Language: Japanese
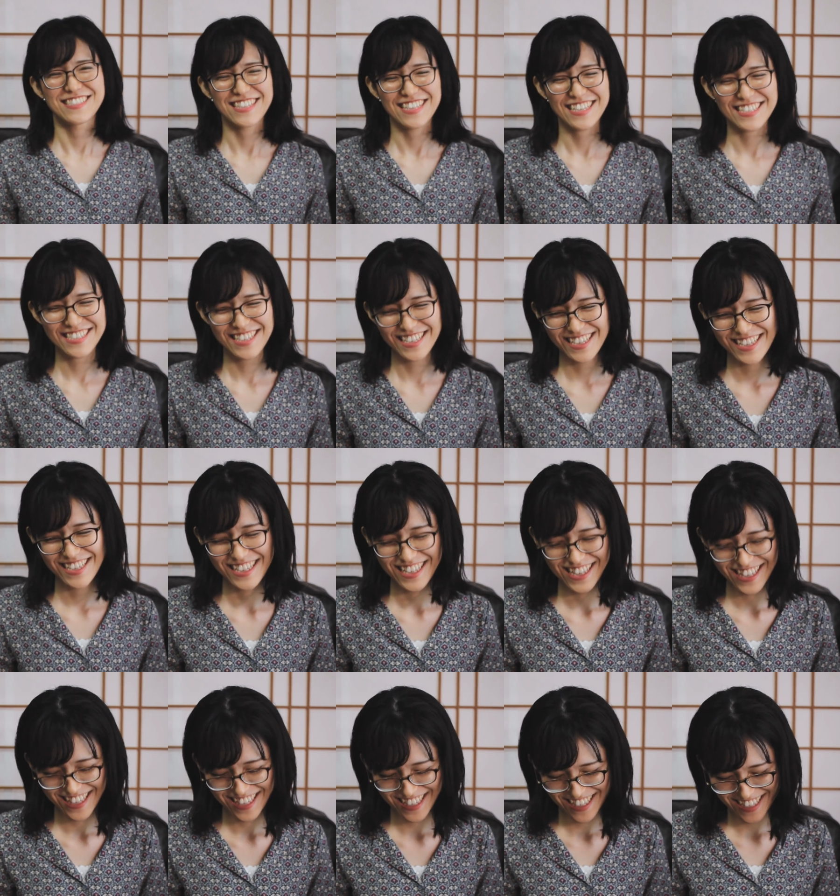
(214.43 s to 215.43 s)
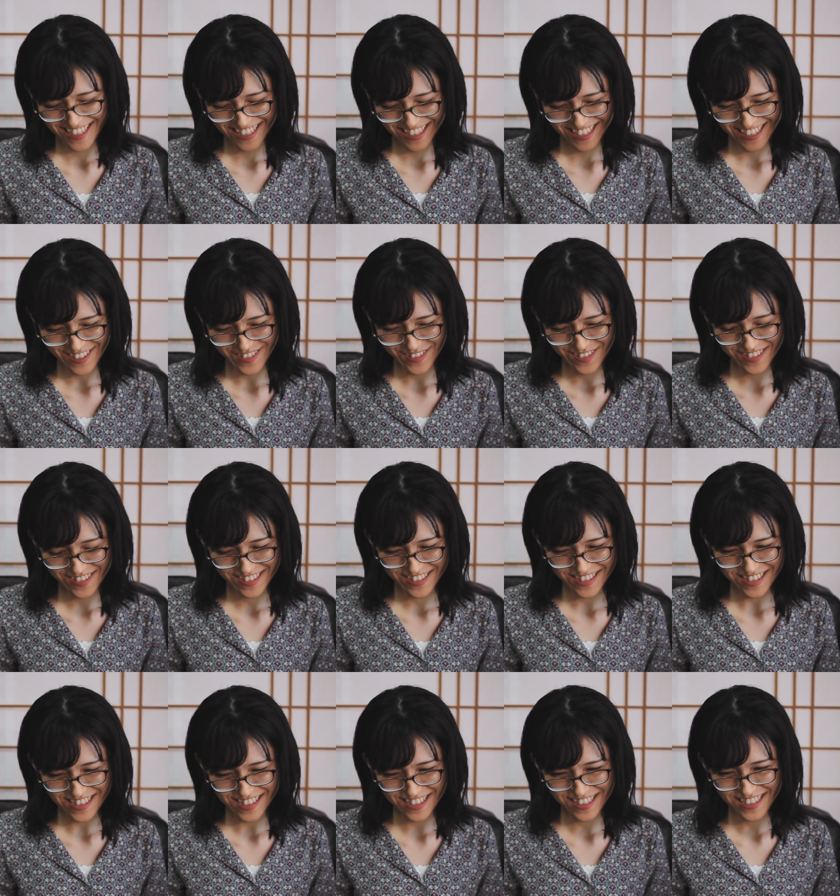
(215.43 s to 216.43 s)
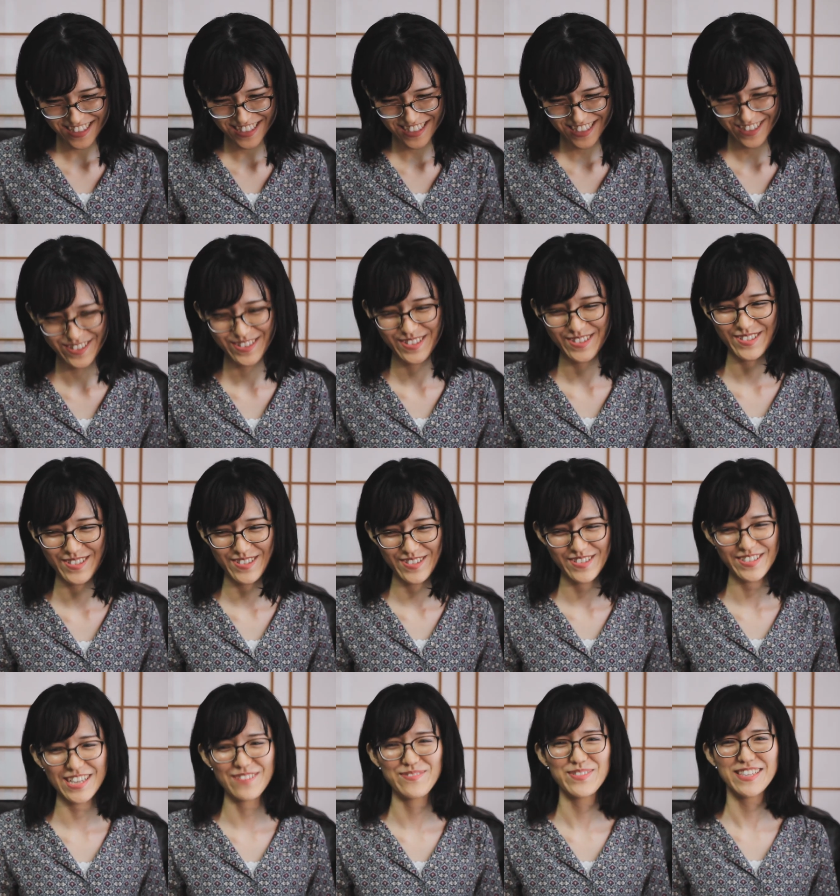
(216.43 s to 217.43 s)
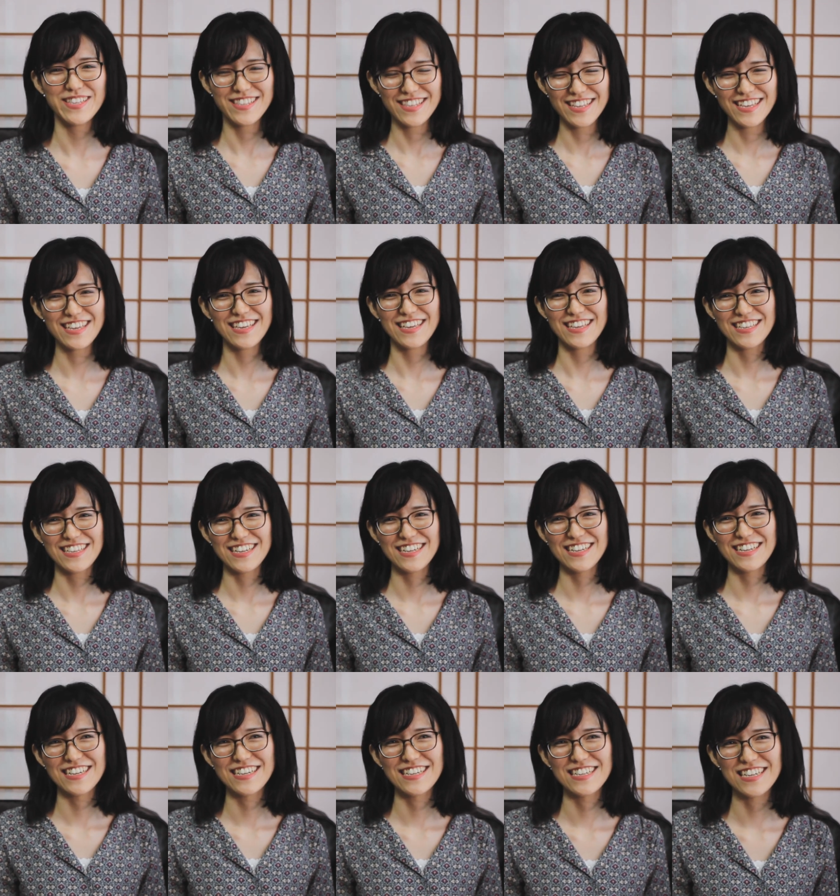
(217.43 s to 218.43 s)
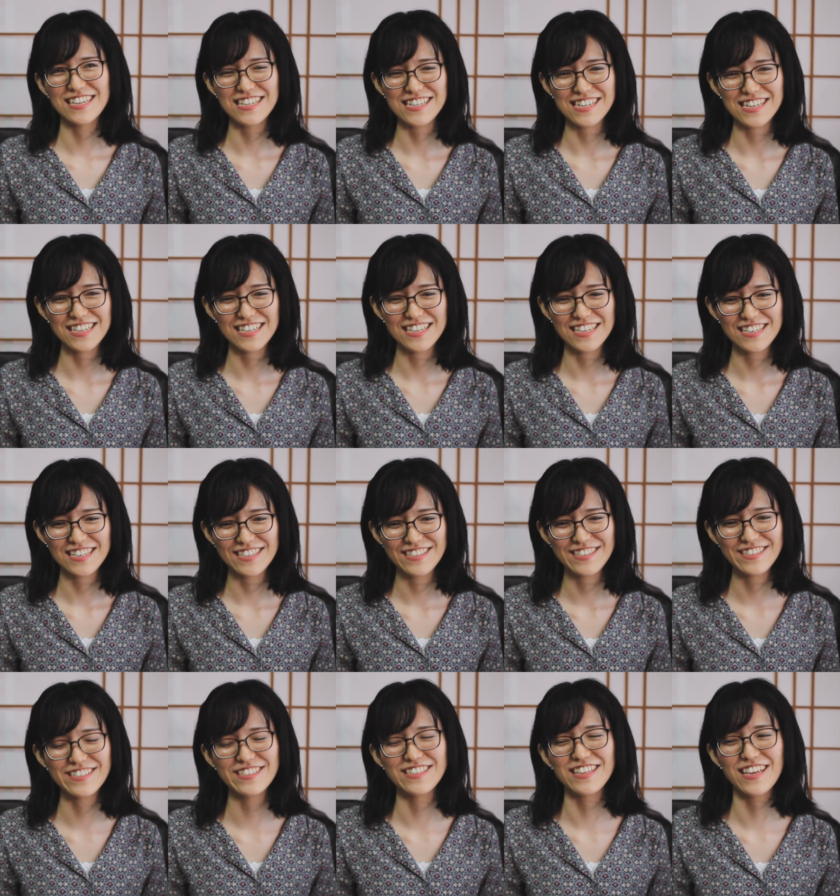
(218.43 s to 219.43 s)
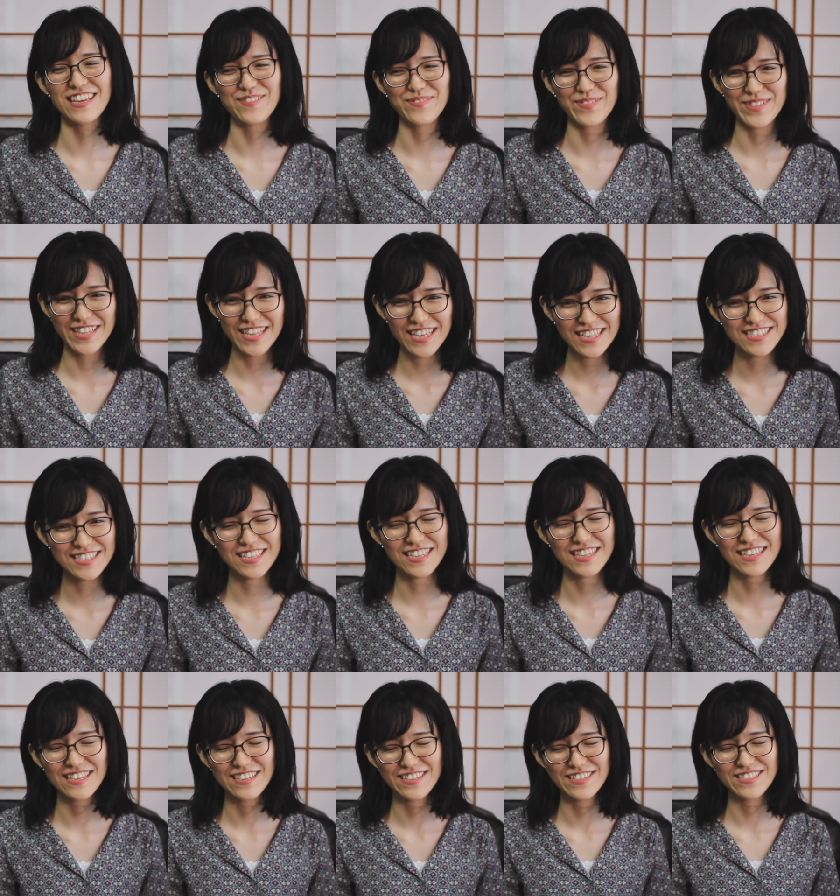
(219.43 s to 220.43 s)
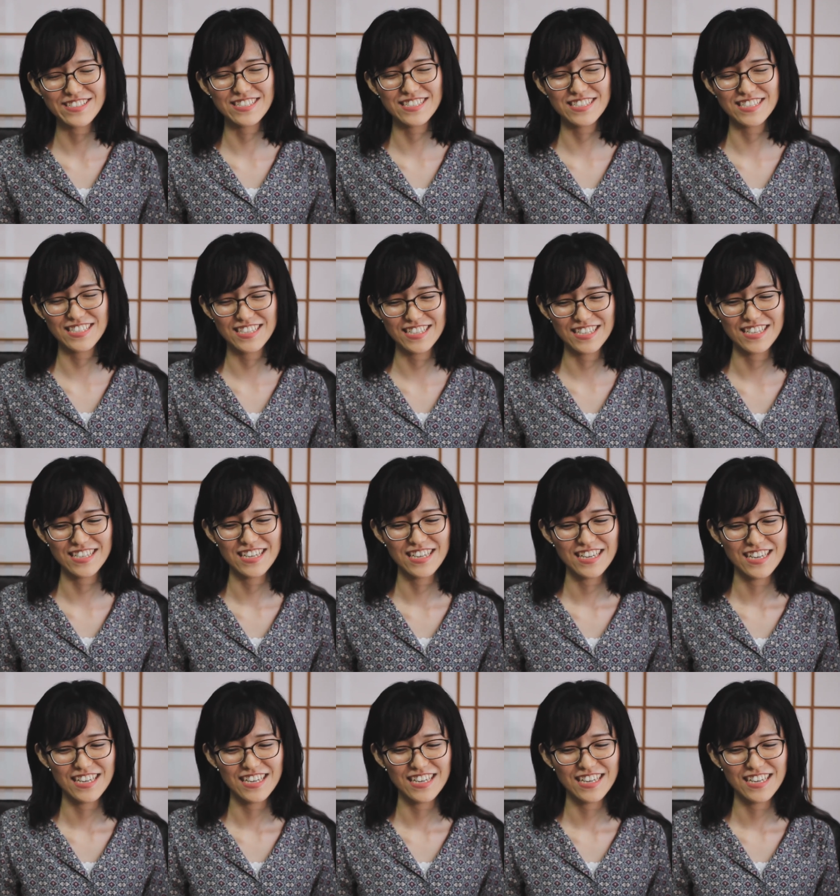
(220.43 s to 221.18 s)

なぜ、えー、仕事を辞めて、うん、フルタイムで宣教師